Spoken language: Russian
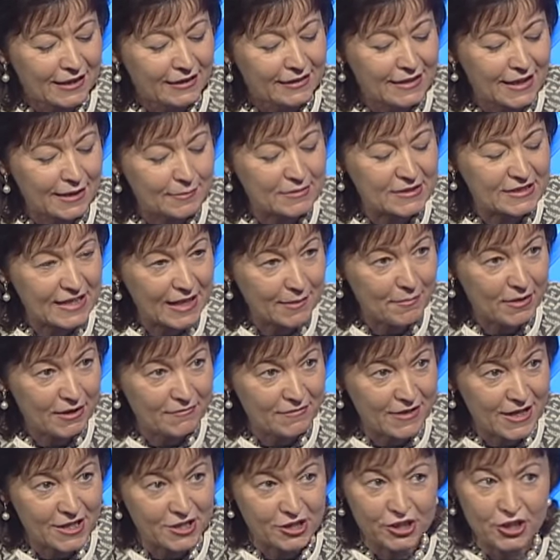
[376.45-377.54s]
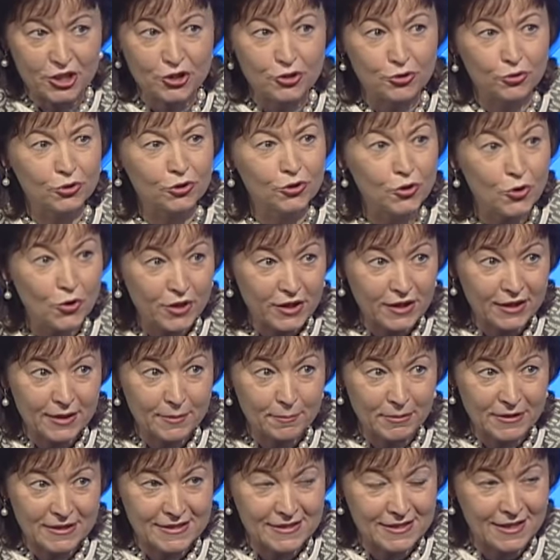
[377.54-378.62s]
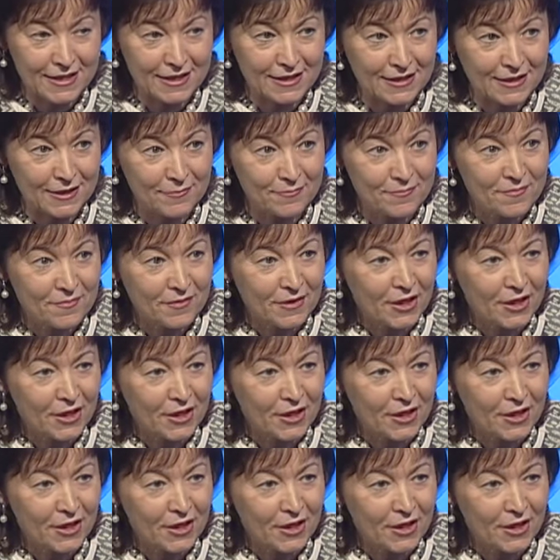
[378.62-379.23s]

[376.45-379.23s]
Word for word: нам самое важное еще до грехопадения,